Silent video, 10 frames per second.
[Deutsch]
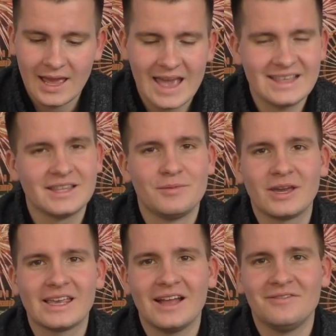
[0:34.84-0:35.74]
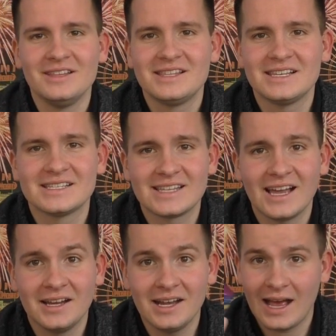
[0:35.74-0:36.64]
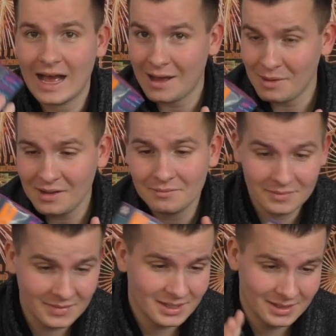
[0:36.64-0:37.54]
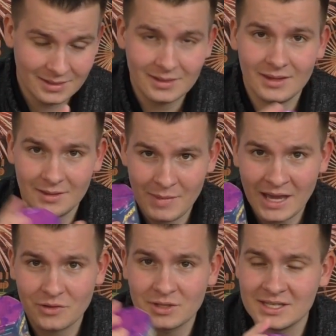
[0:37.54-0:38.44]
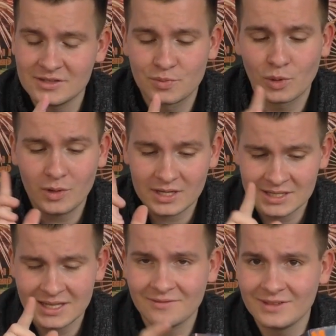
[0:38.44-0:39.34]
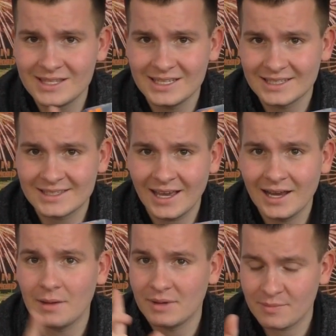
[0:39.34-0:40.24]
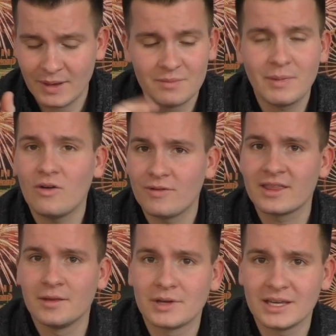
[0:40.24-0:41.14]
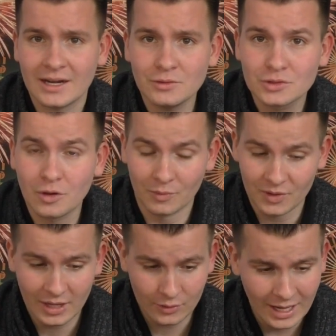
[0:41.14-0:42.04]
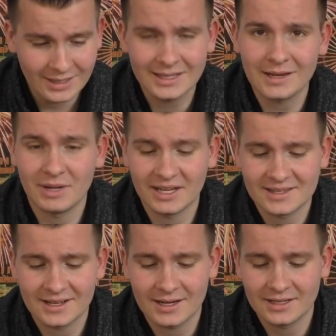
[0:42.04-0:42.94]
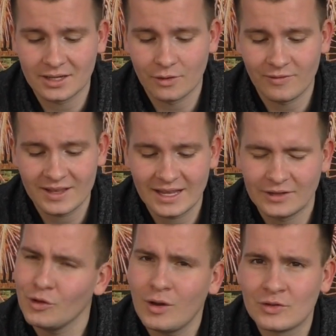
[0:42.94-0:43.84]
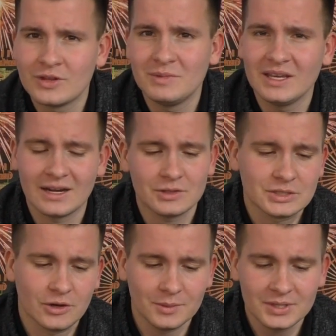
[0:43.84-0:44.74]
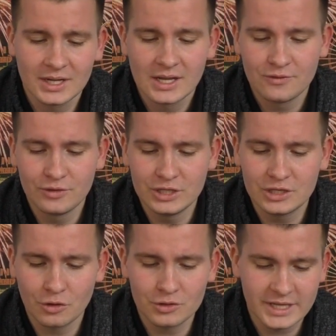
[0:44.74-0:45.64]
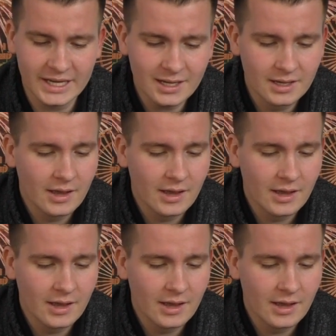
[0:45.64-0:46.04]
Es ist wirklich ein winziges Teil, aber merkt euch diesen Spruch, es ist ein winziges Teil, aber jetzt passt mal auf, was da wirklich rauskommt. Also achtet da mal jetzt dann gleich drauf, was da doch aus dem Ding rauskommt für die Größe.